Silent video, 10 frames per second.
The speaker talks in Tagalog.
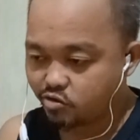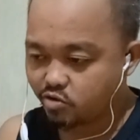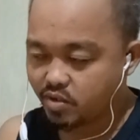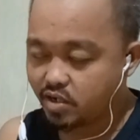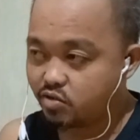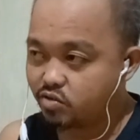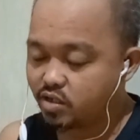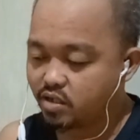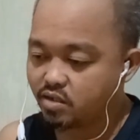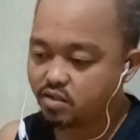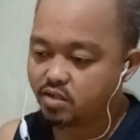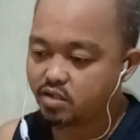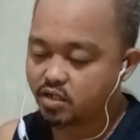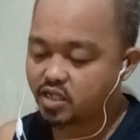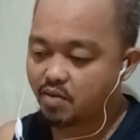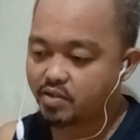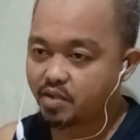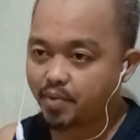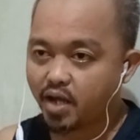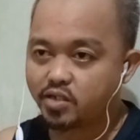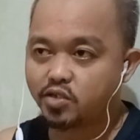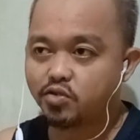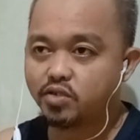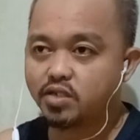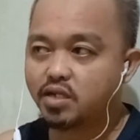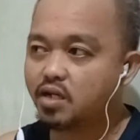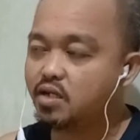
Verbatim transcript: Normal 'yun eh. Kasama sa process 'yun eh.